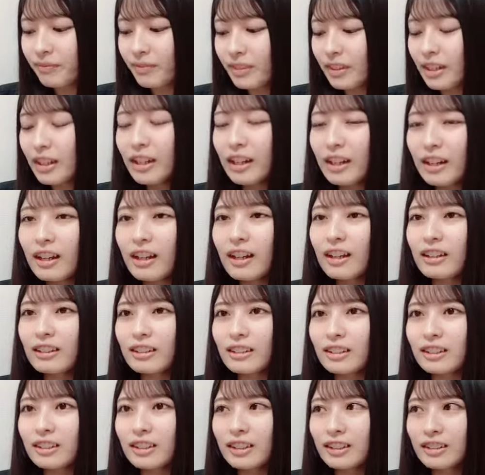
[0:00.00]
だから
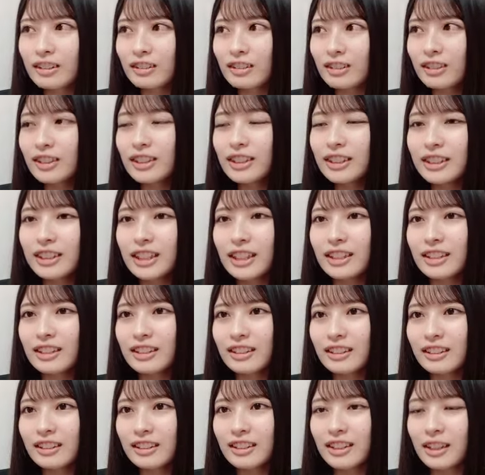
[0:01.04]
あのゆきちゃんっ
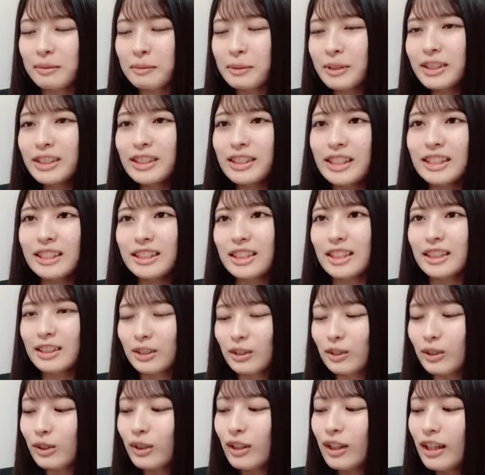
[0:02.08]
てかみつやちゃん
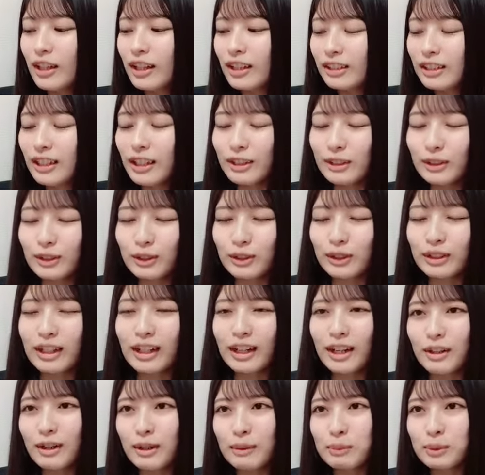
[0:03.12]
の担当
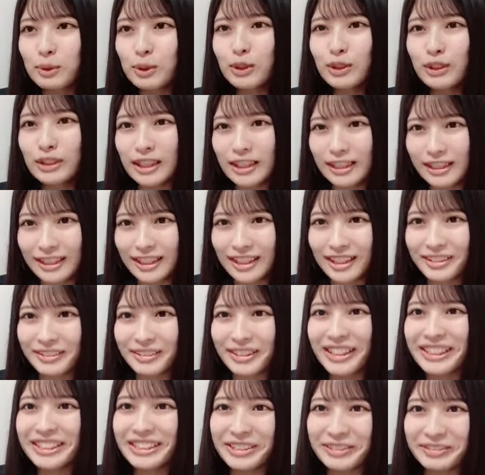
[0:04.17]
カラーはブルーなんで
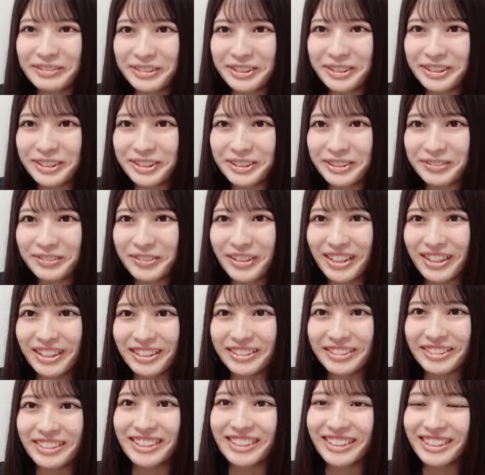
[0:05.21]
皆さんブルーのペンラ
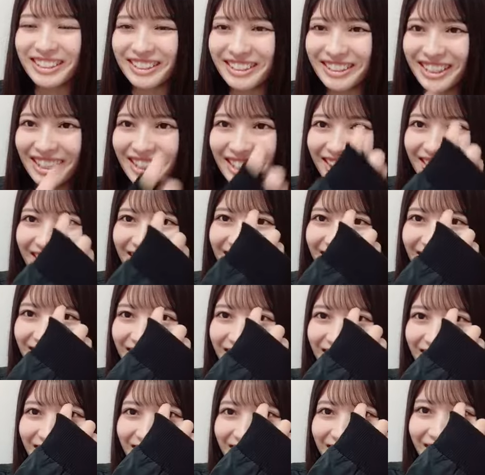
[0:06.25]
振ってください
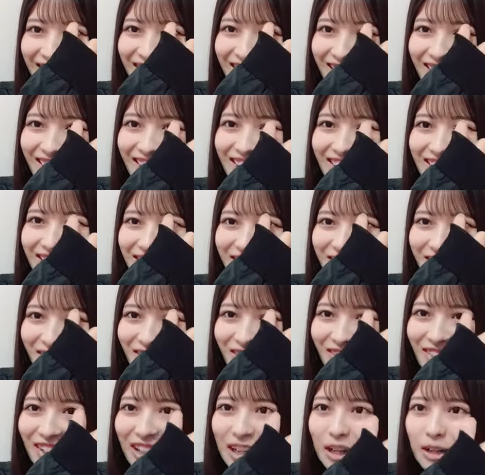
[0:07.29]
なんか衣
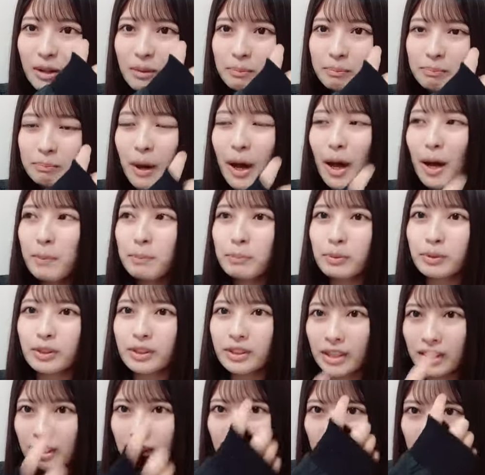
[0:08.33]
装はパープル
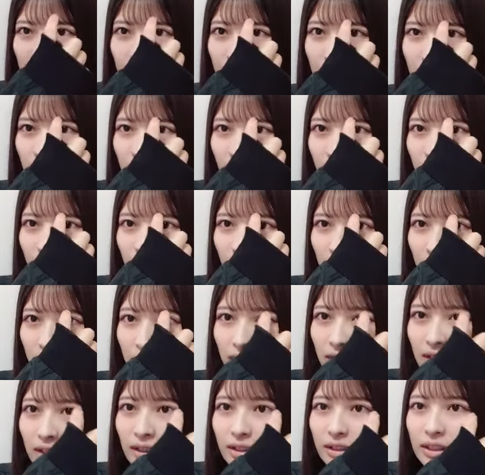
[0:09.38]
なんだよ
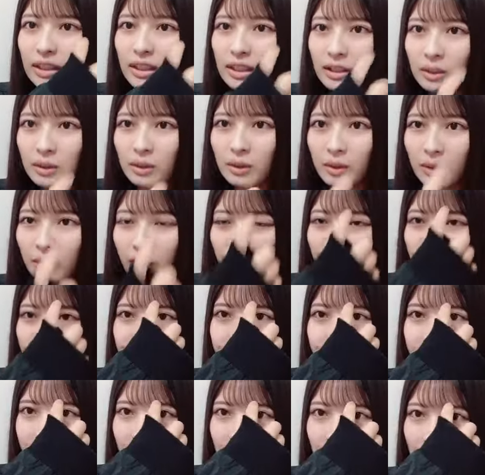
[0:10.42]
だけど
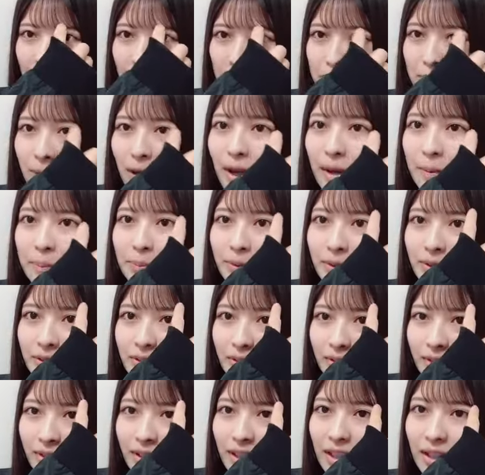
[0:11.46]
なんかねパープル
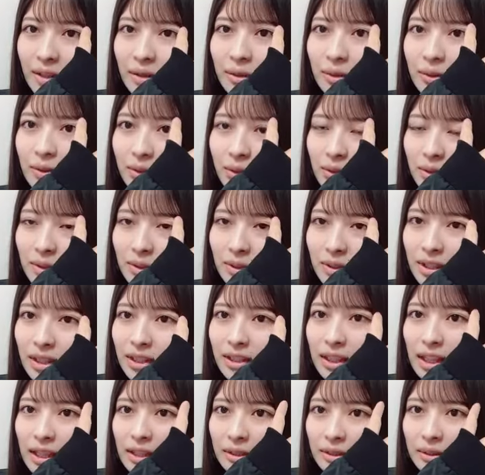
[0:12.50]
のね本当のね
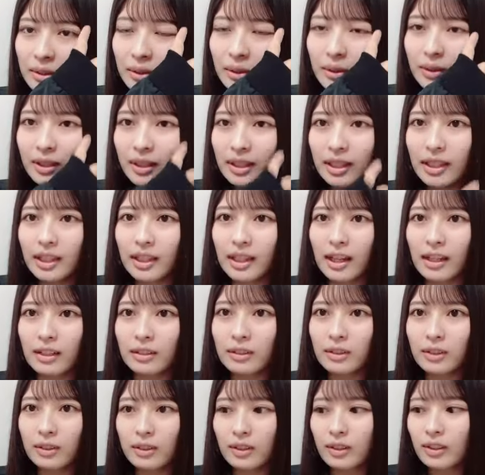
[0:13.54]
担当はねあ
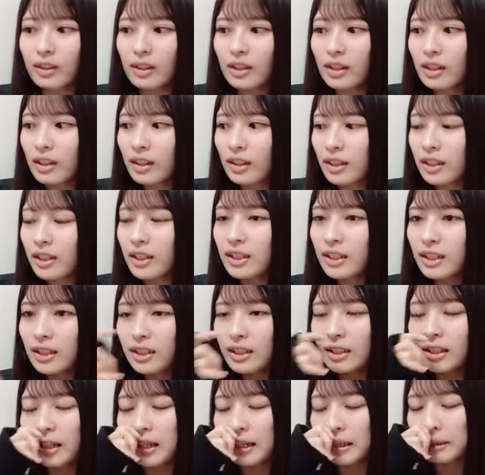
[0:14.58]
のい
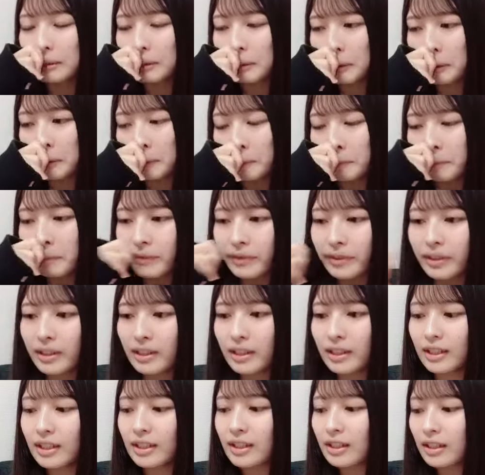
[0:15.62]
えっ、ー、と
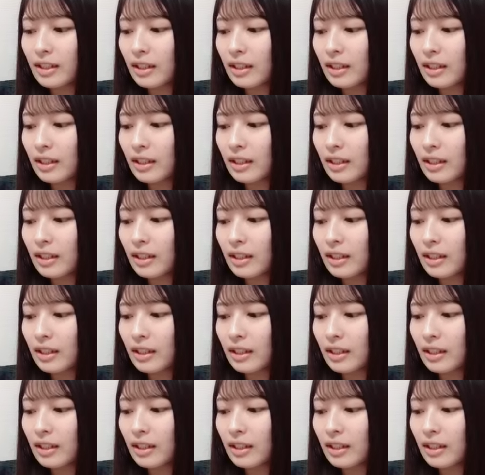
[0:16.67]
い